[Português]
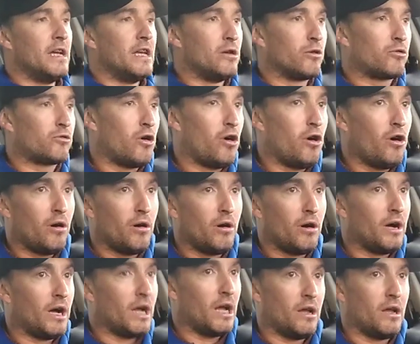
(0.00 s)
e eu
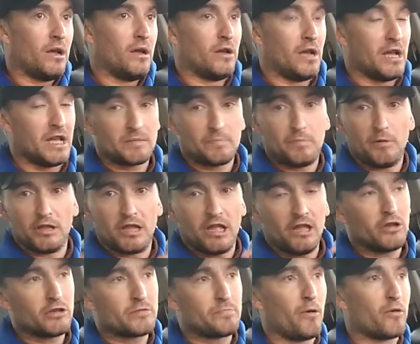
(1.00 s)
tô eh, respondendo aos